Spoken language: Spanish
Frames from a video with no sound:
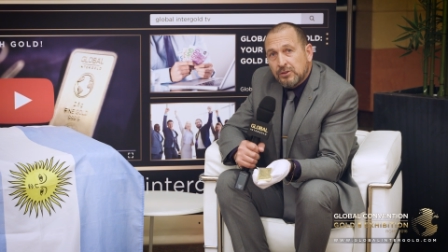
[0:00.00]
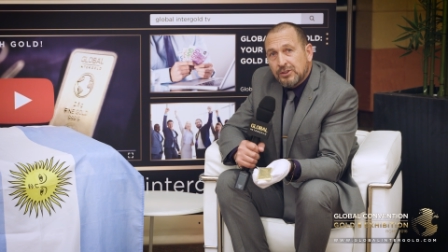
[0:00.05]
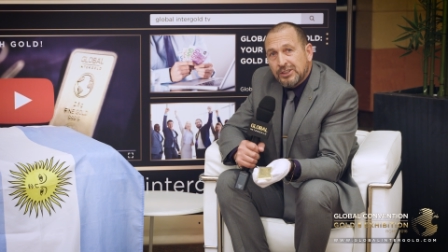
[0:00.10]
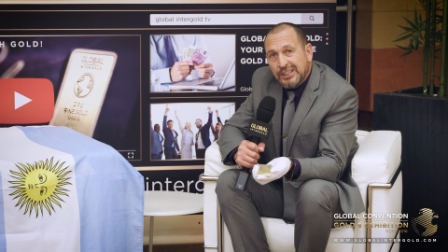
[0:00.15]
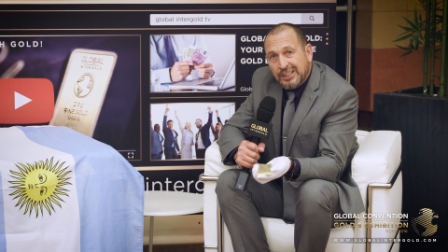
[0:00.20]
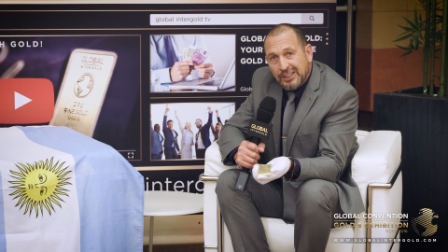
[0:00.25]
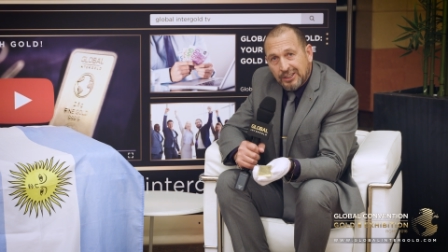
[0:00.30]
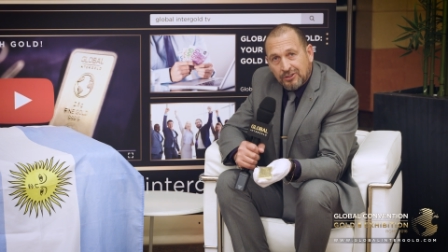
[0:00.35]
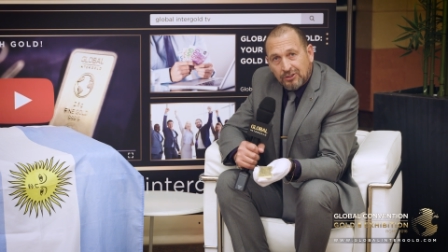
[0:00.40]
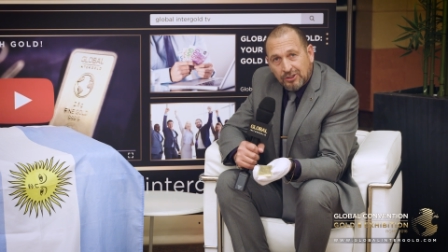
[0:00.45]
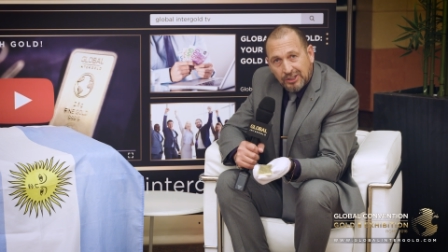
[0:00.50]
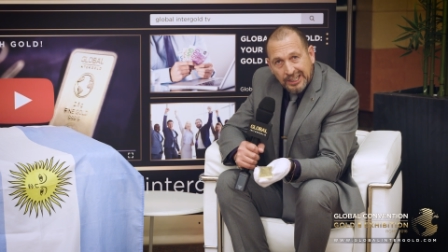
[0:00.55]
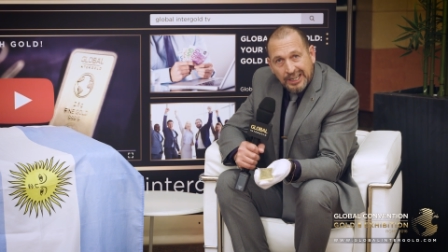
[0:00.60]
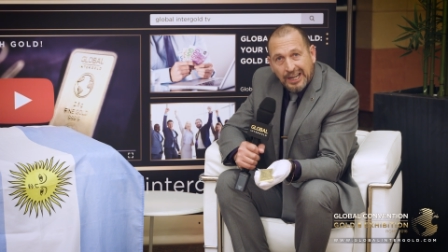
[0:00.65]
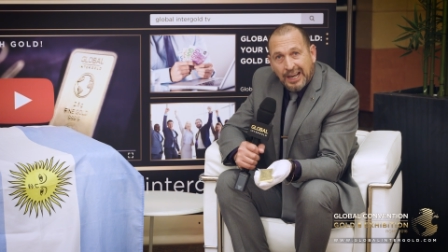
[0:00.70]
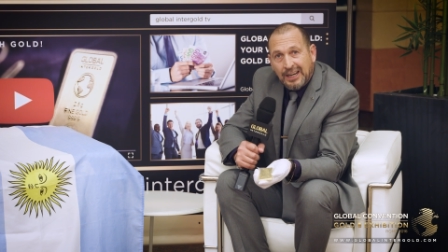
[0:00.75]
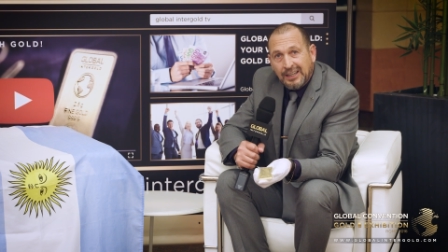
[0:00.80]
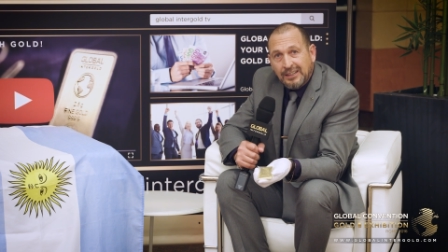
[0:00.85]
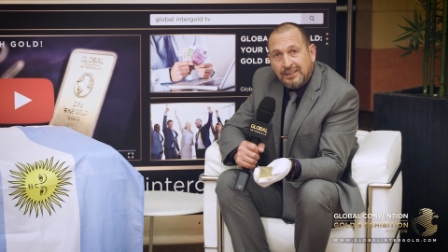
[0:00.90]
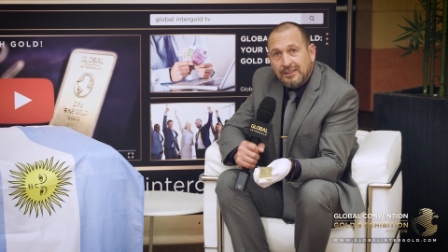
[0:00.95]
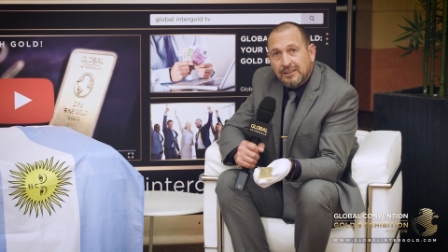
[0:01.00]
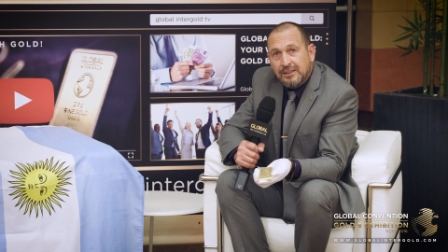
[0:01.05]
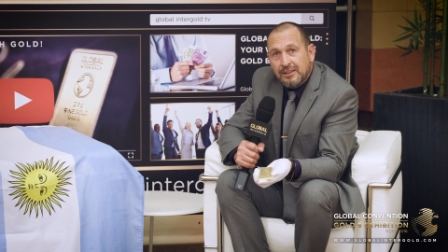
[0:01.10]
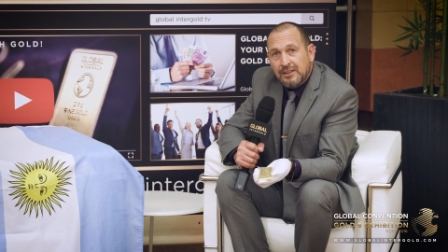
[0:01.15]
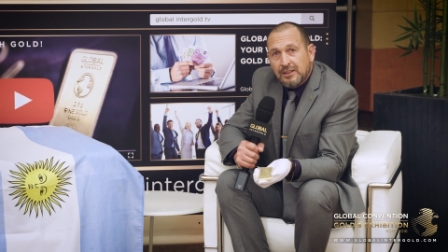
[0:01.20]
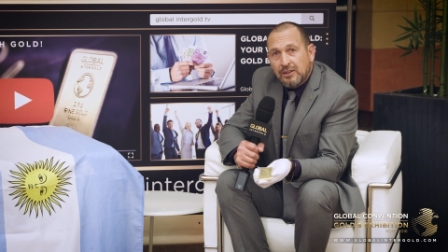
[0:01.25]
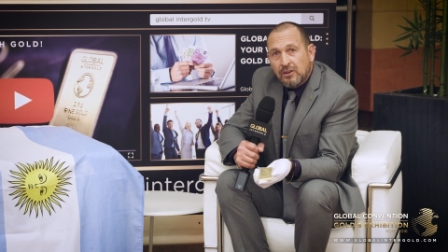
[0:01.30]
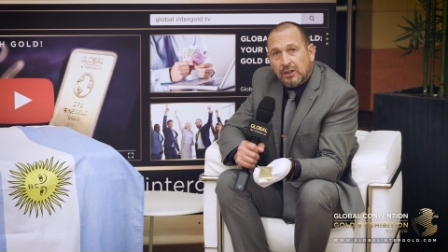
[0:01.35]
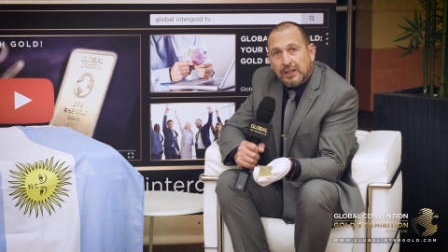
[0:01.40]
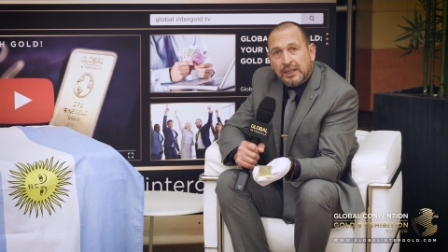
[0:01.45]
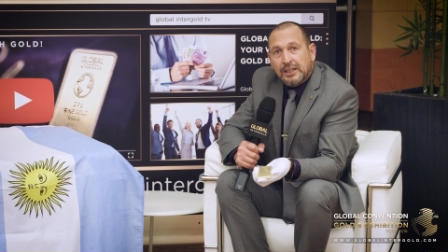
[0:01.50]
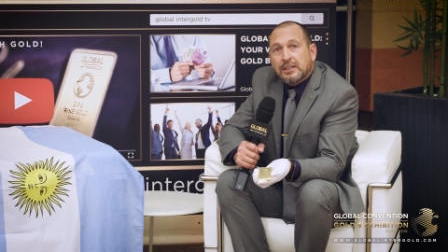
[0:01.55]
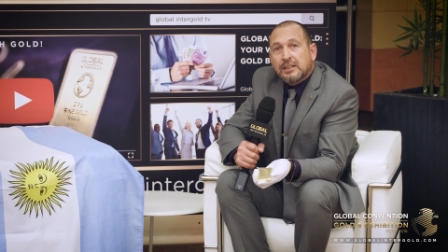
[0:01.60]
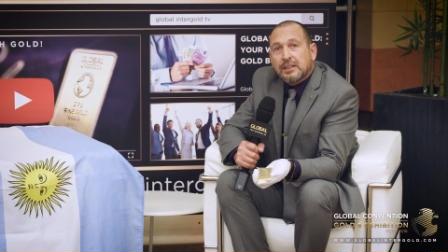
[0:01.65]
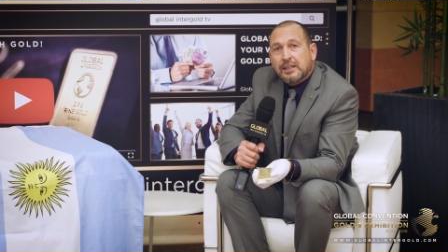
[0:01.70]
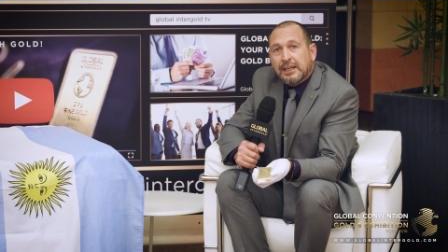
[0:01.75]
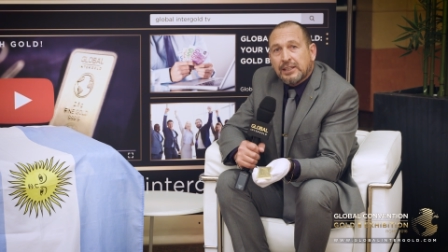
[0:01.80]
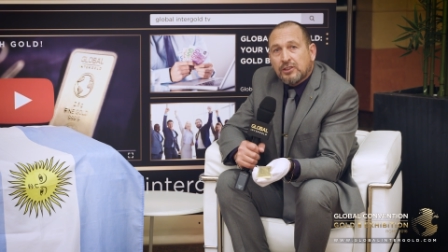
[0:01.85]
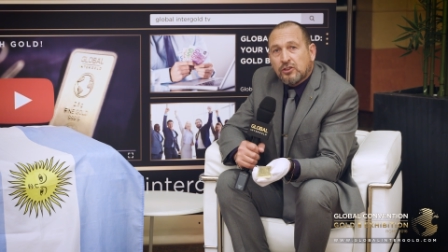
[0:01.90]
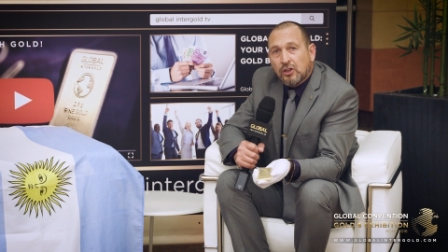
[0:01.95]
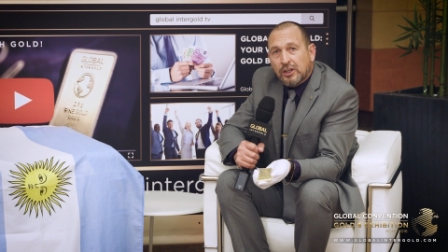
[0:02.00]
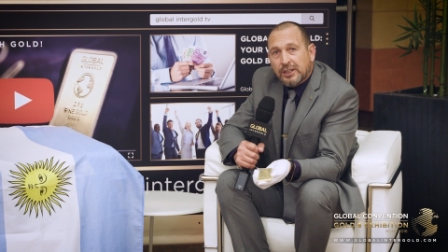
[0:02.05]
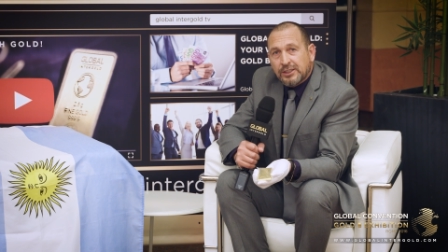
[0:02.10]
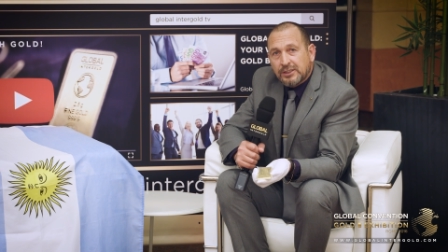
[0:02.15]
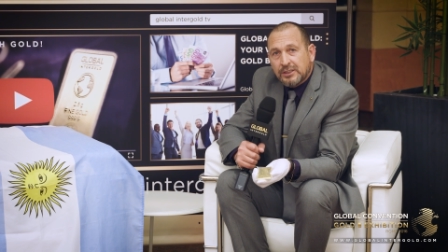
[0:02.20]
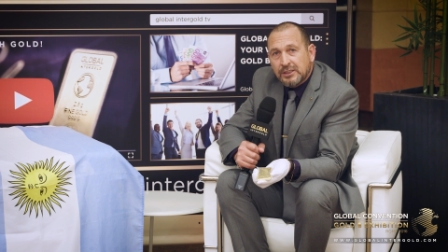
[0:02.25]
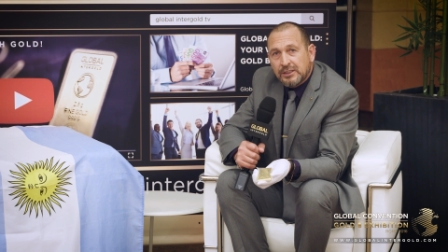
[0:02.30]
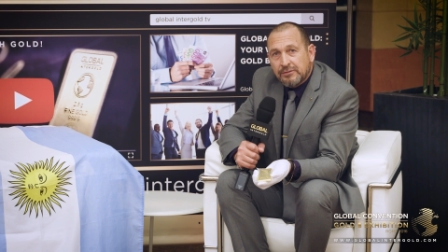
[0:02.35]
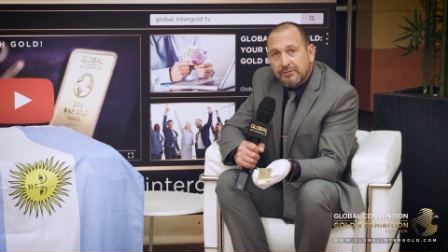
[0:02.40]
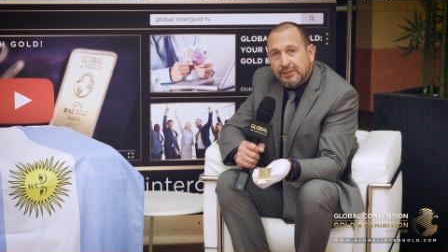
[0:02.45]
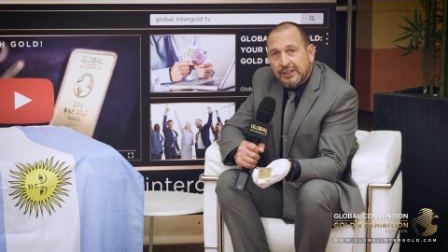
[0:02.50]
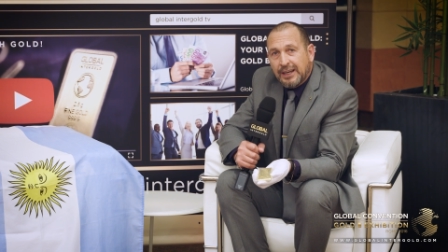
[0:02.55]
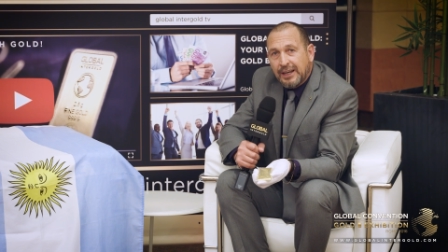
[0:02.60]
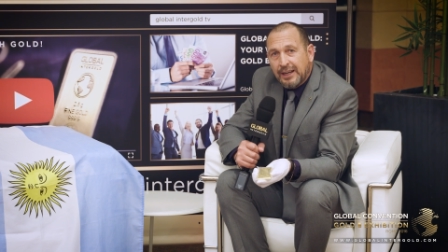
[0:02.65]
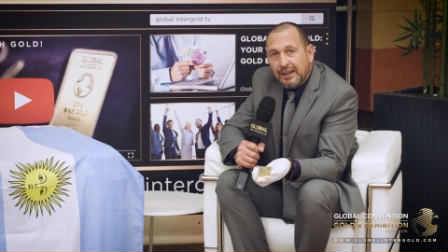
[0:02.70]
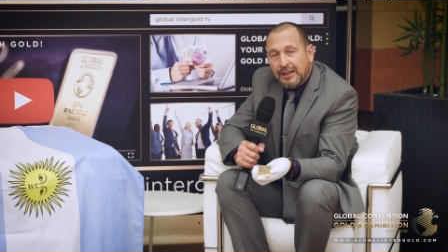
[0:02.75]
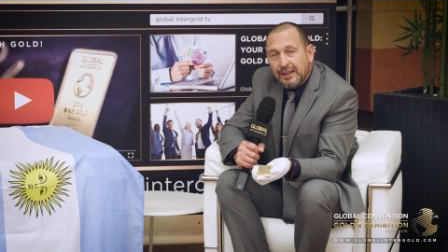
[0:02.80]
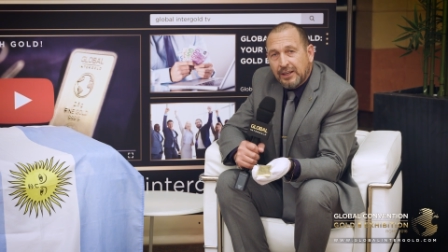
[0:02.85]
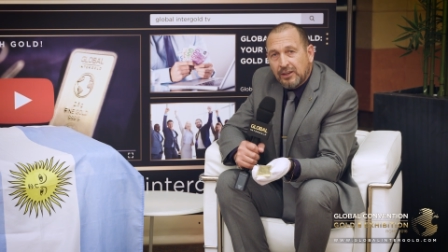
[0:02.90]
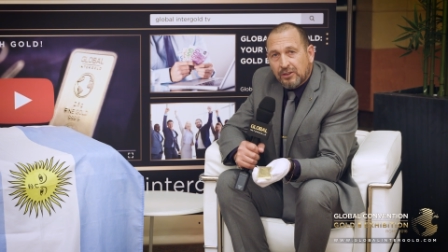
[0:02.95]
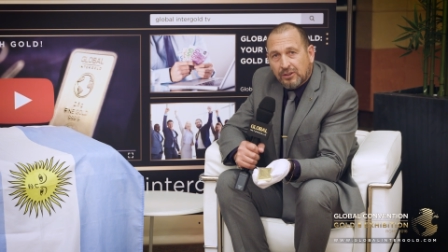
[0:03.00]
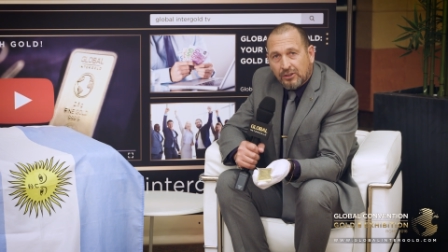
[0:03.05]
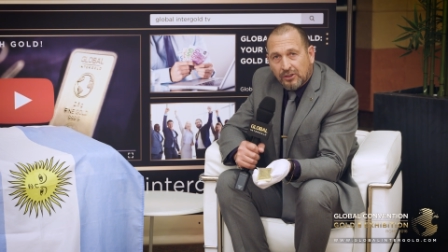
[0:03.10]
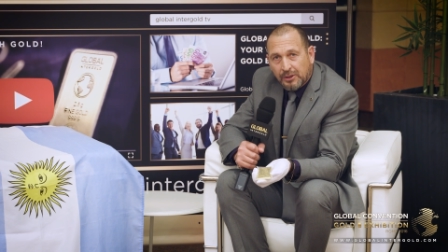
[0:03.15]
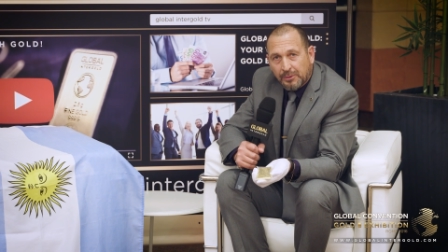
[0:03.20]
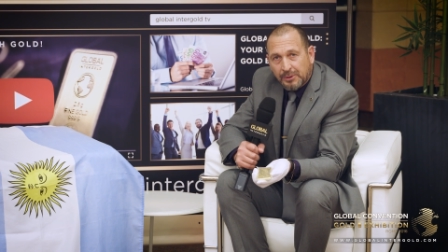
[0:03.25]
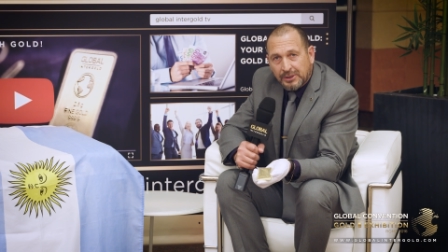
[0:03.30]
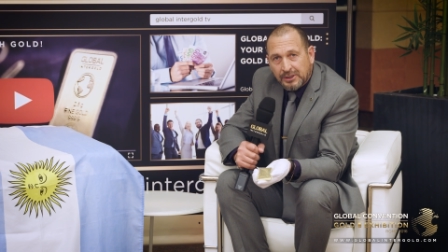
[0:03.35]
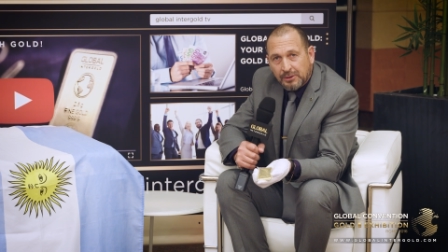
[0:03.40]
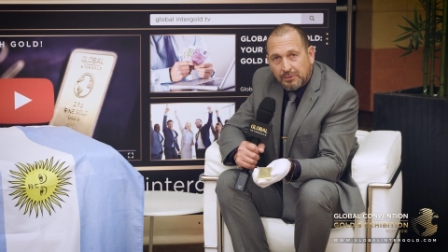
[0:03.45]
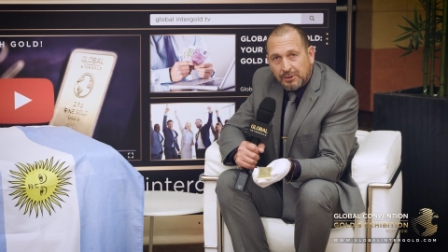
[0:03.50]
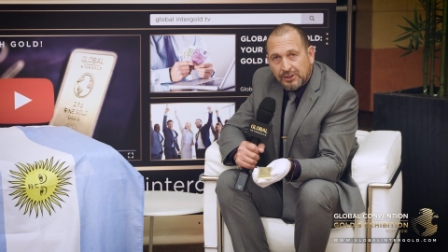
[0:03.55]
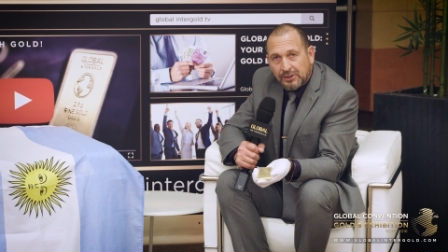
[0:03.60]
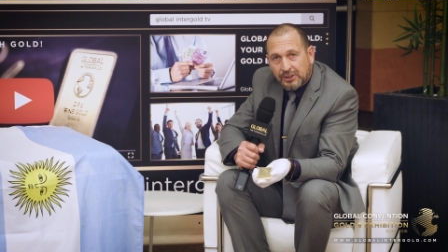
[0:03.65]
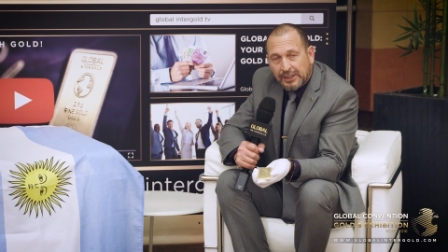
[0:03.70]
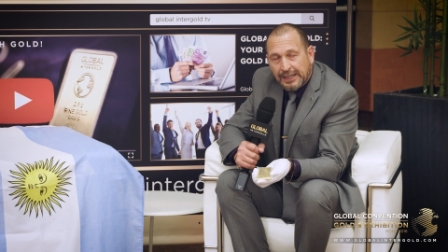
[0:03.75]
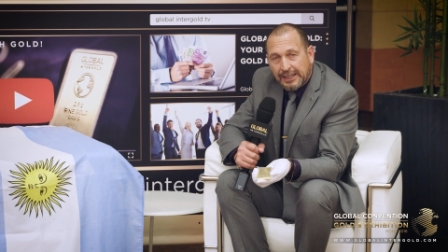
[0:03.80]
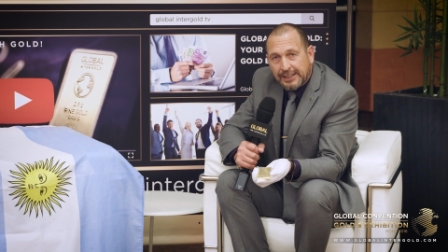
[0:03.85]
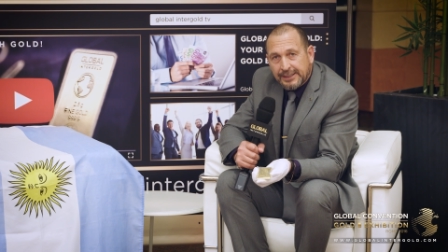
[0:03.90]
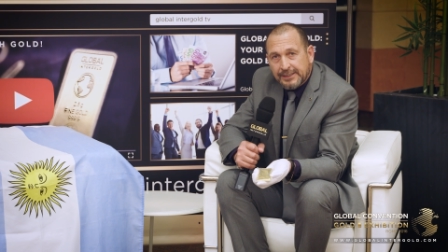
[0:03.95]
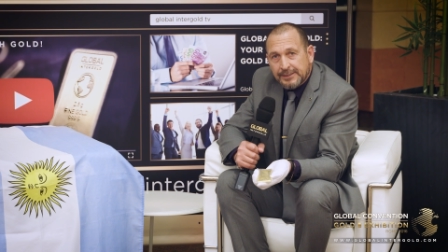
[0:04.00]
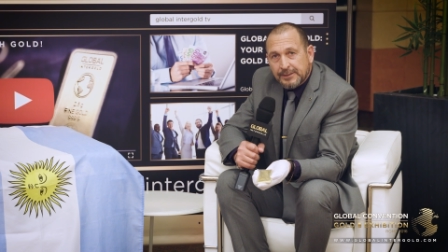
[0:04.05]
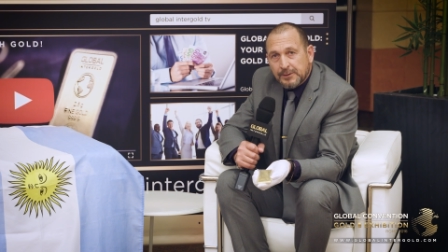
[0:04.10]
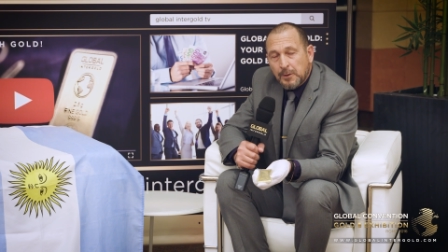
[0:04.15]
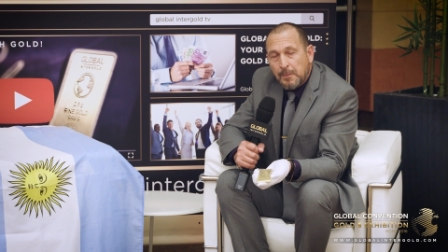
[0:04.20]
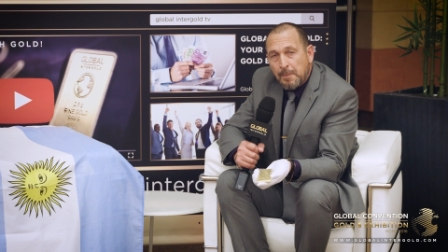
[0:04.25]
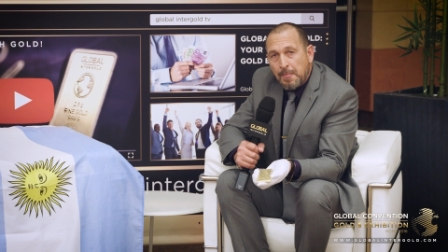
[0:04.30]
dinero real, lo que, es lo que significa el oro de 24 quilates.